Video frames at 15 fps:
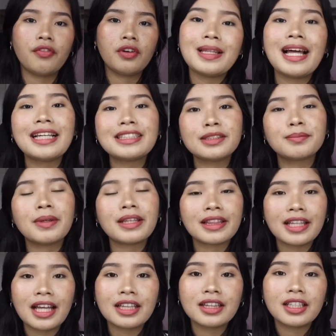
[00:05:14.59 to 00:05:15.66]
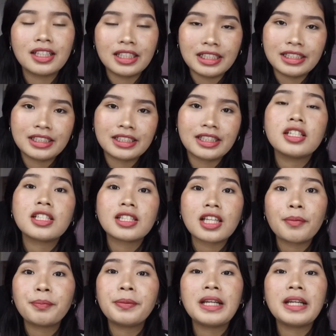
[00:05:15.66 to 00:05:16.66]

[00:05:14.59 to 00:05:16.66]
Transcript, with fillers: Last but not the least, stop